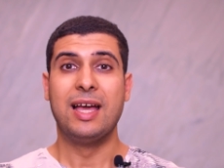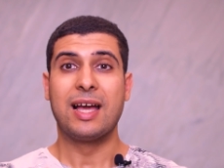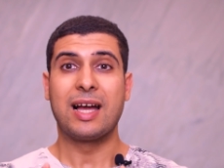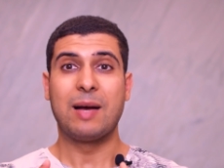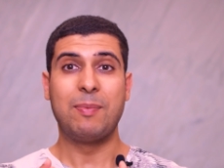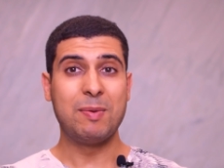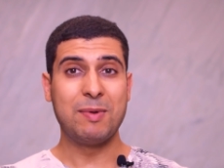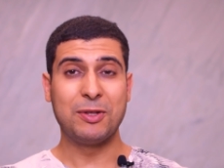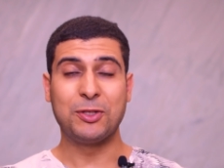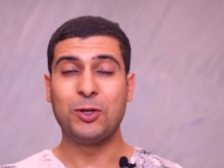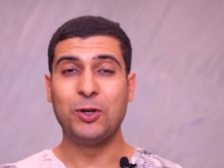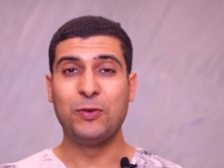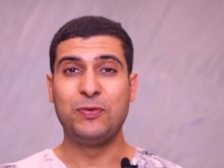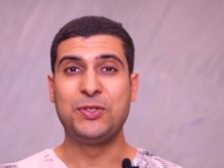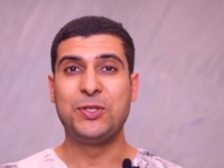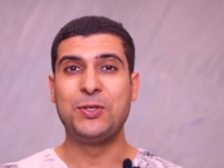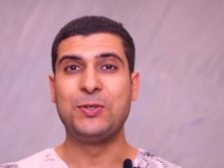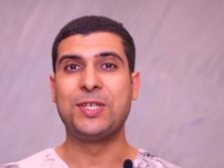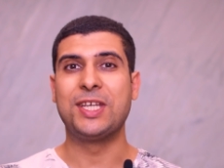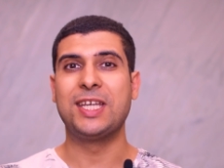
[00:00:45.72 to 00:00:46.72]
قبل ما ندخلوا في
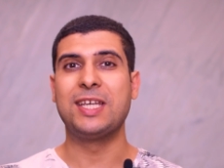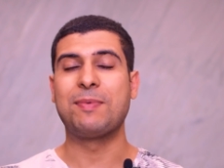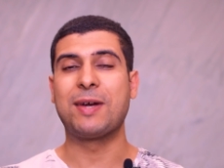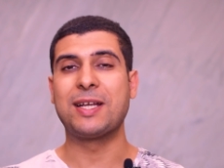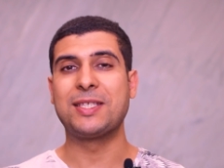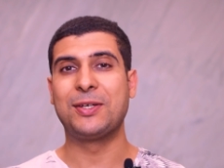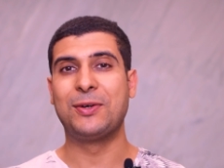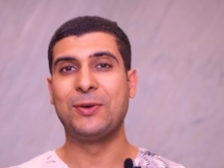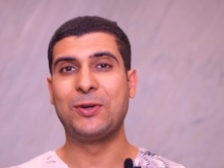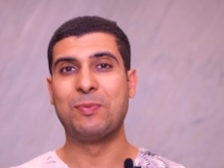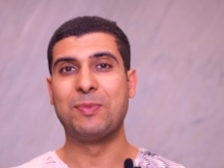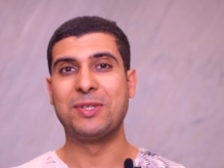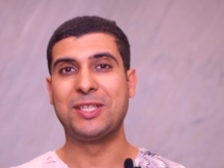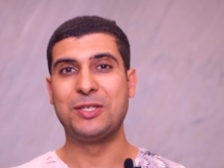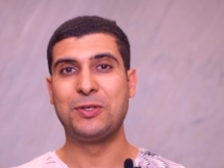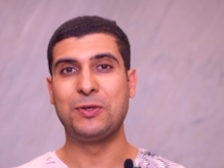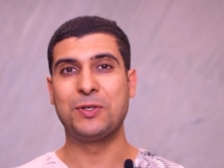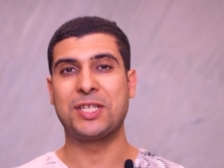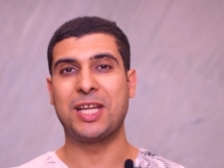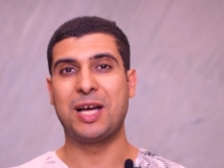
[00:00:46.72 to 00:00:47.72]
السوجي بغيت نقول لكم ما
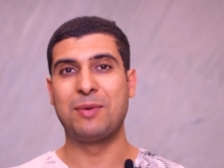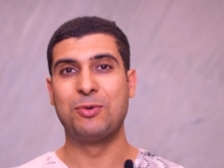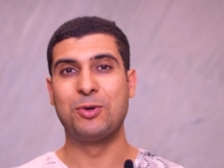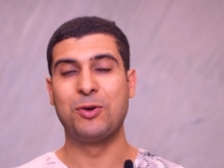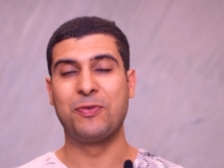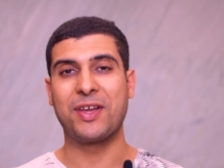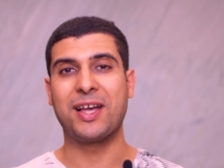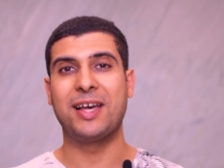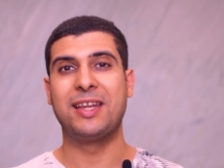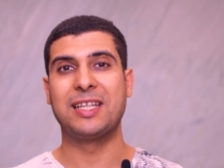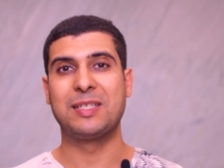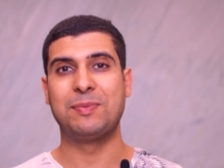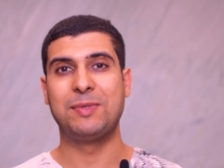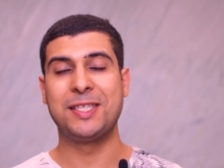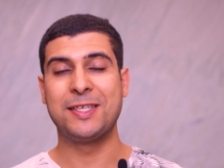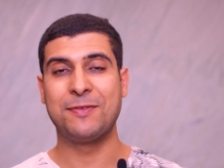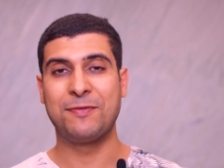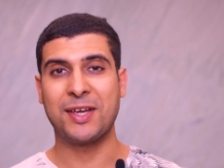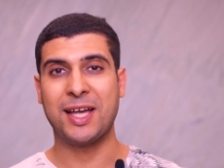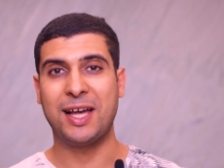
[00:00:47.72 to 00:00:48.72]
تنسوش تابونوا في قناه
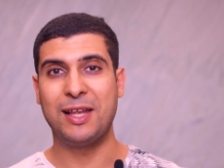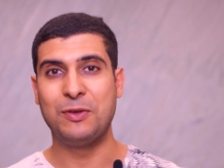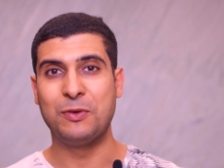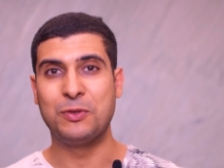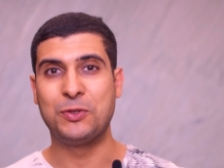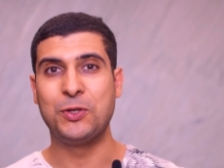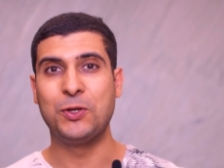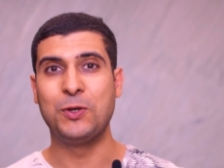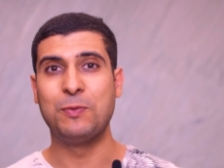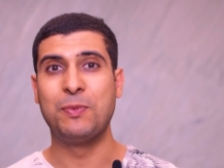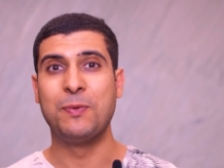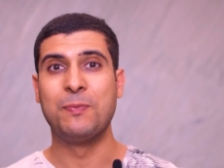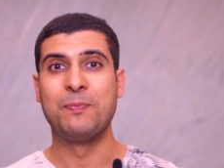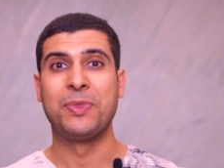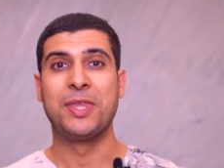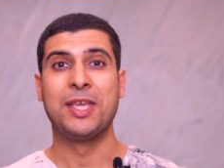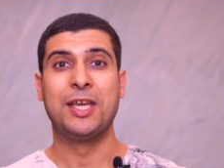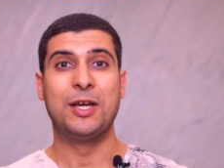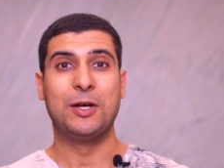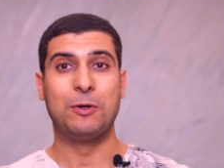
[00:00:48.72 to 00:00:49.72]
بديت تنفيق على اليوتيوب
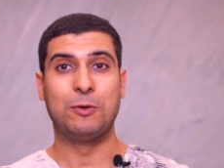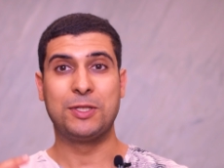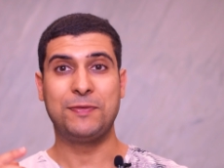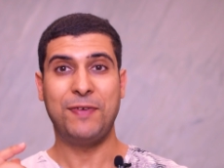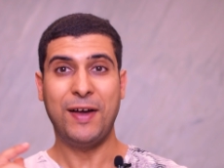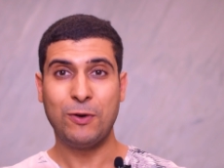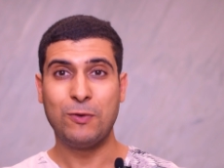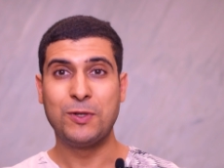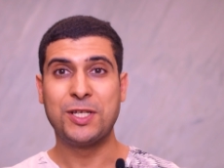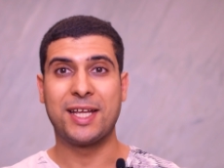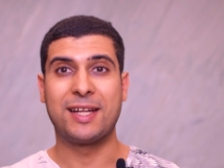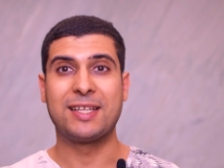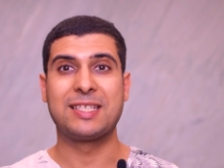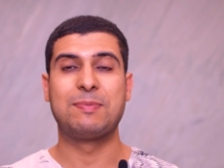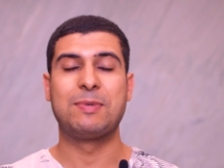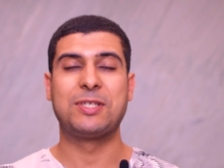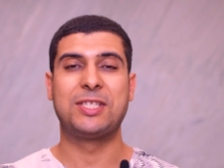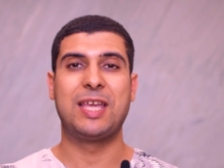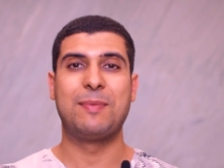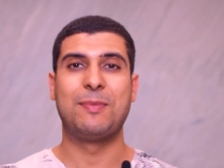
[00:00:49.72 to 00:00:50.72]
وتفعلوا الجرس
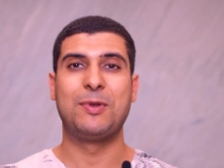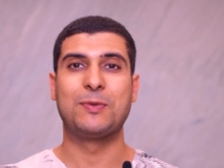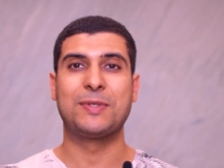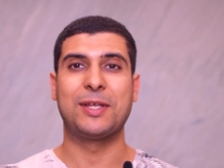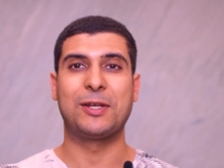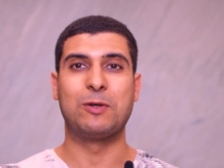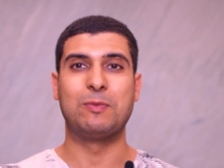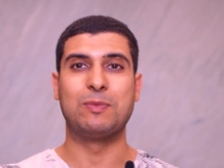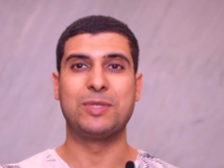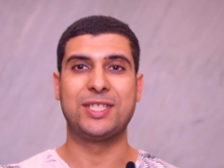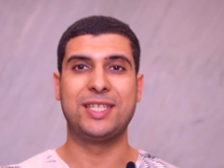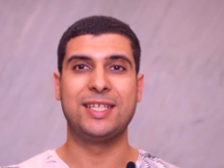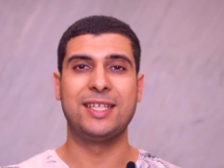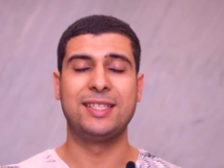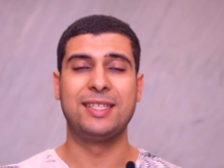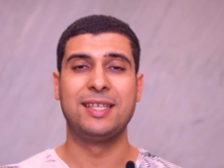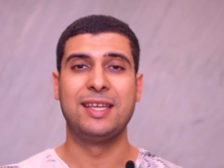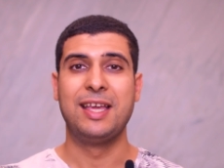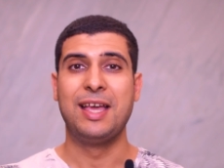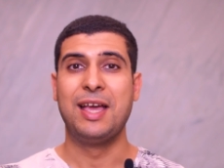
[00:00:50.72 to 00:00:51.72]
باش دائما يوصلكم
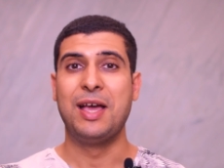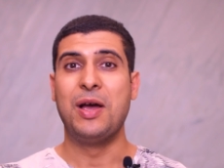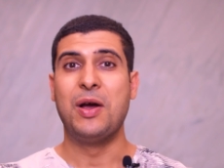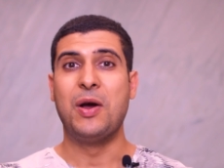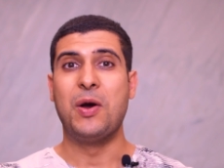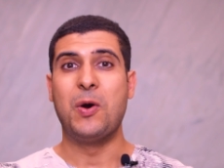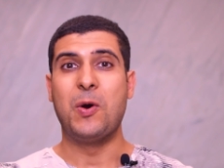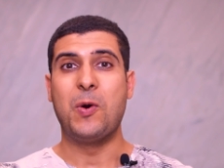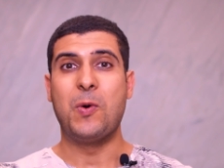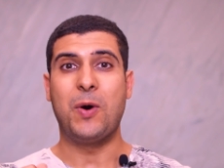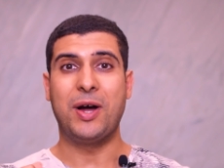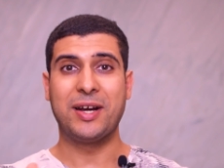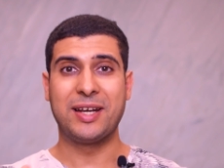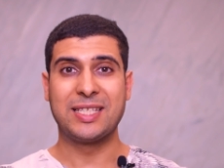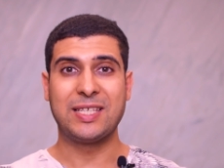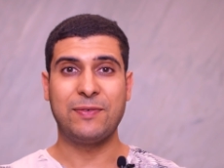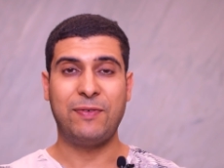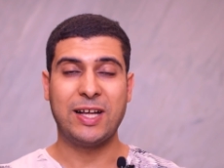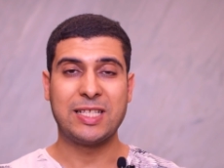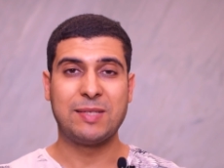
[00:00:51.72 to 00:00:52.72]
جديد وعندنا
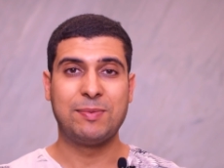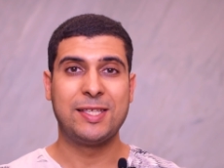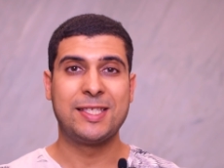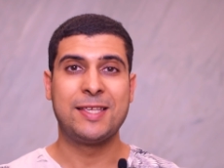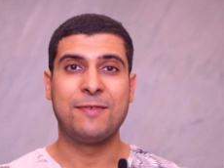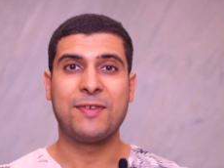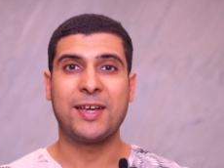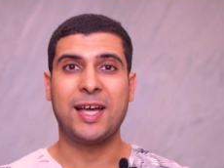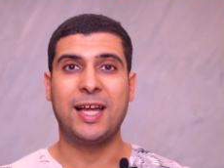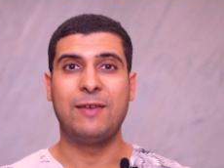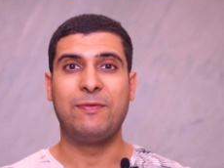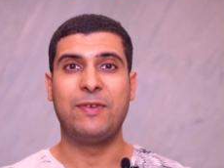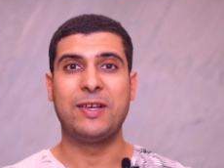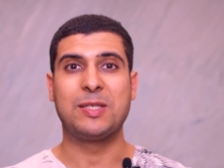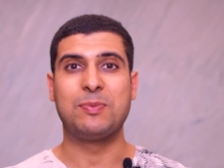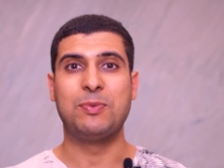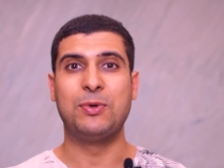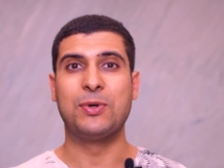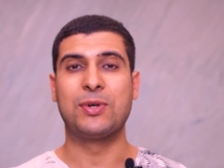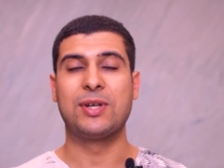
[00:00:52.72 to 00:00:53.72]
صفحه بديت تنفيق على
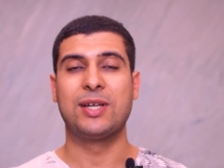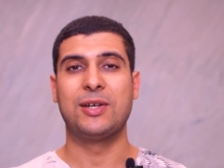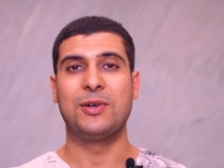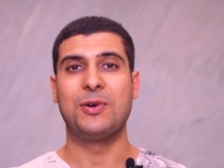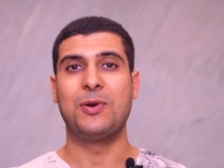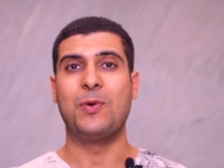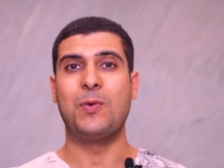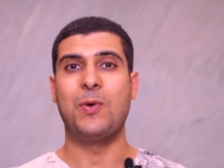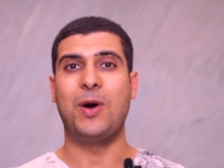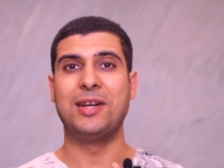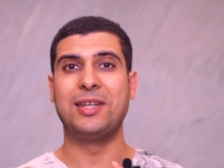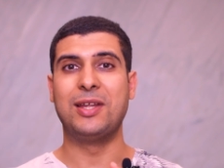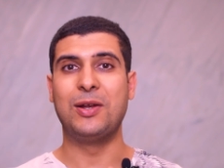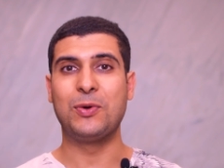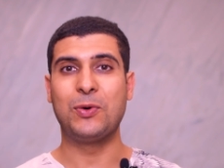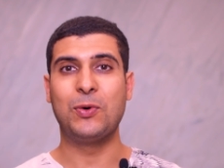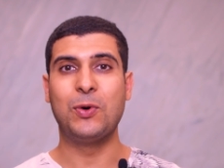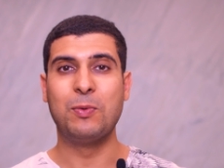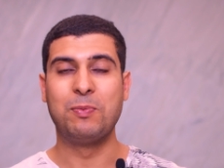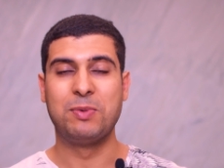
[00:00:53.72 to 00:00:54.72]
الفيسبوك وعندنا
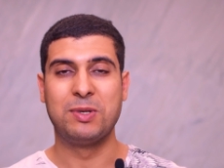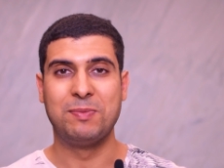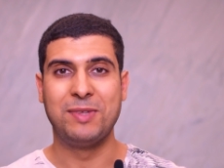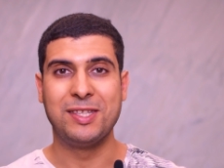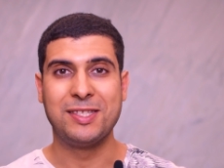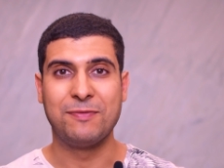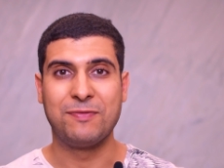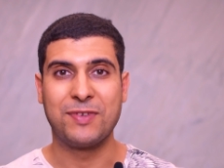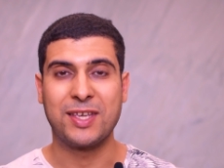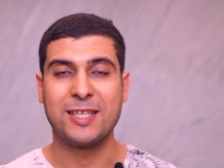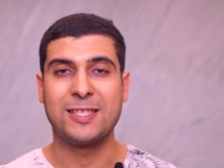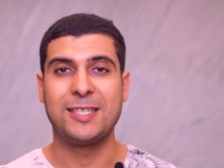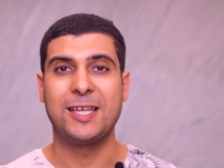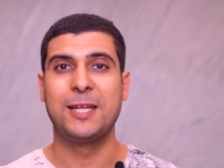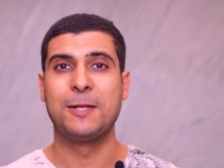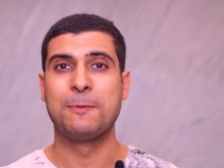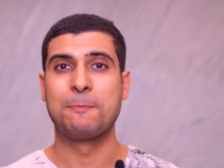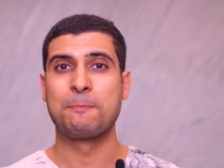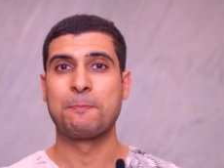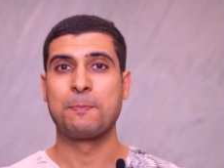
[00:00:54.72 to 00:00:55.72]
لو جروب بديت تنفيق
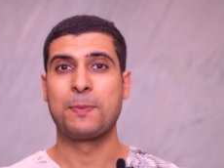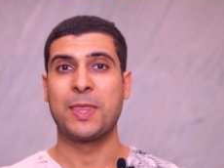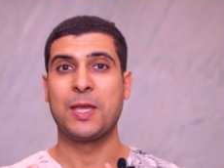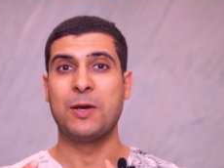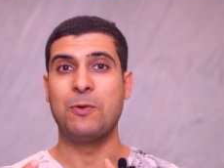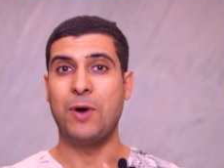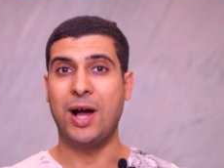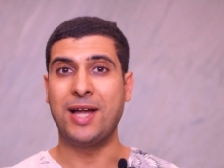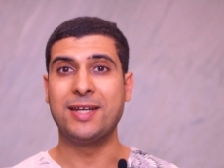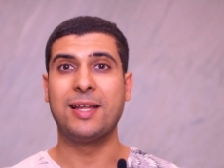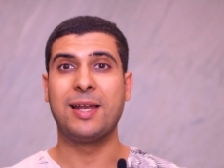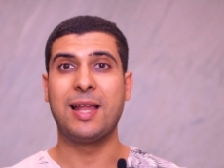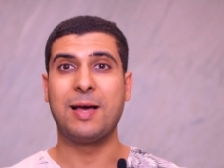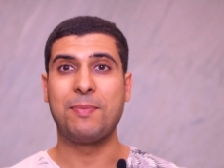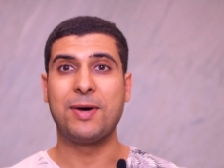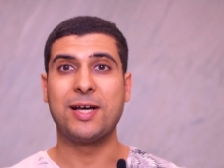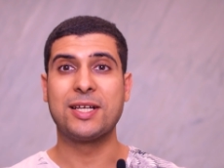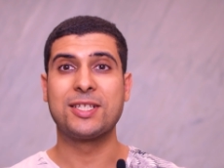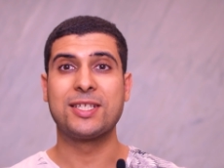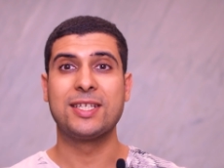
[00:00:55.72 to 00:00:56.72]
زان وعندنا
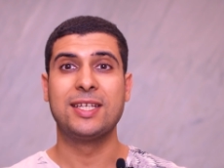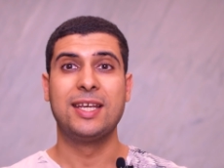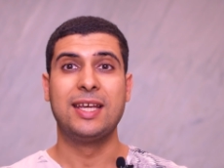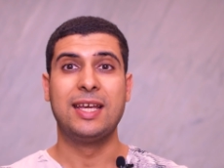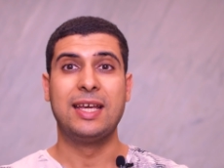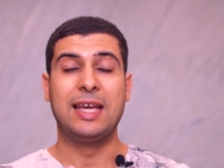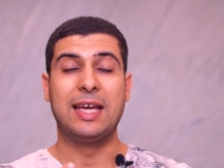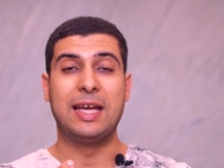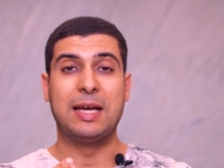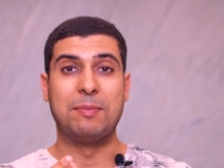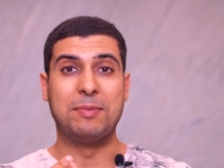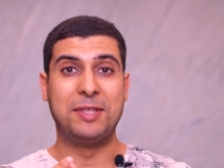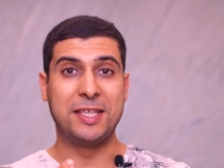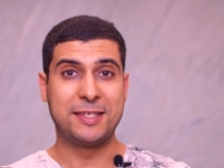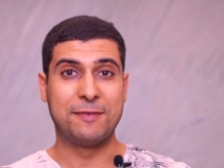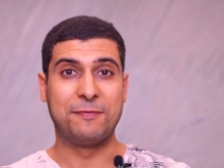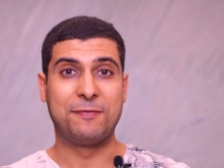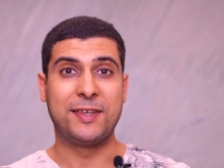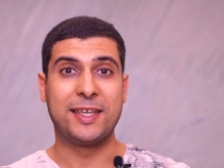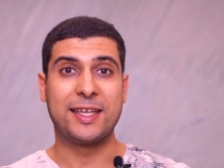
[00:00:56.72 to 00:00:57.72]
لاباج بديت
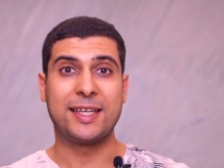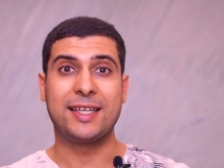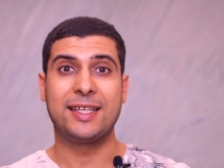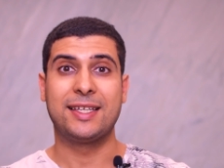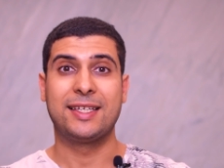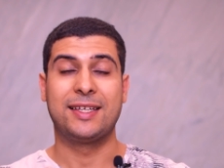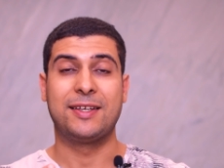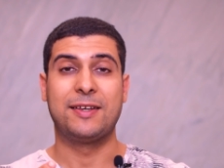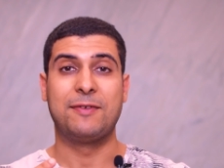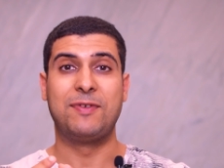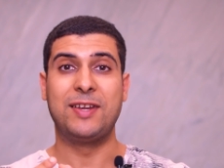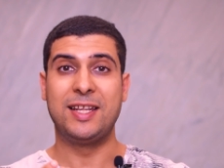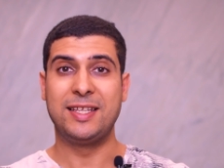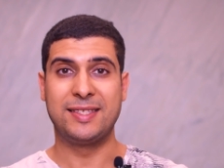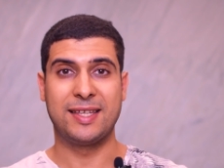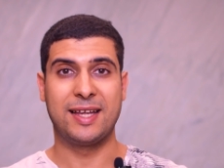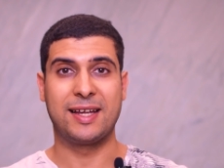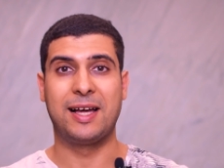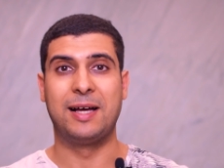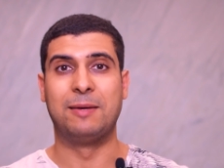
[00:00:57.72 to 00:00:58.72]
تنفيق في
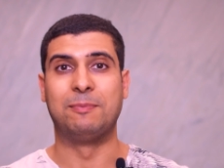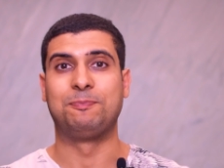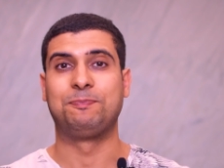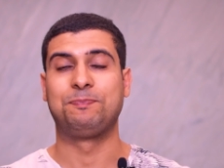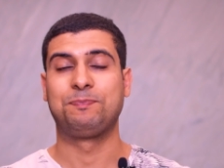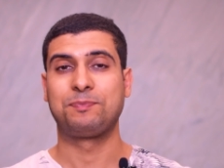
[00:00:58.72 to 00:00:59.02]
الانستغرام